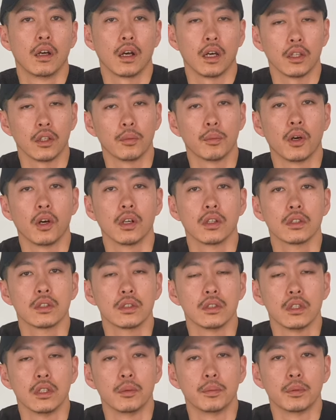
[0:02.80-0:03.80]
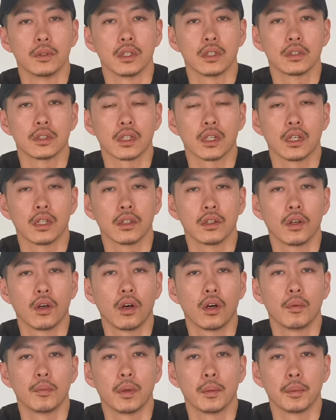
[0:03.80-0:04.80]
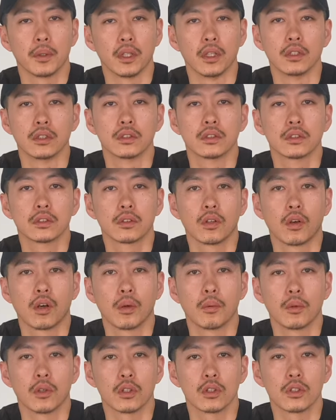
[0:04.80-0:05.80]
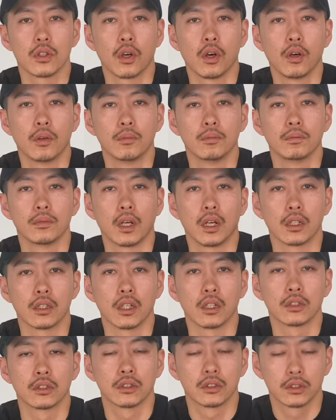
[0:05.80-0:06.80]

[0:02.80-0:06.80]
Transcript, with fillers: はいどうも シーエル プラスセカンドパパです。今回もご視聴ありがとうございま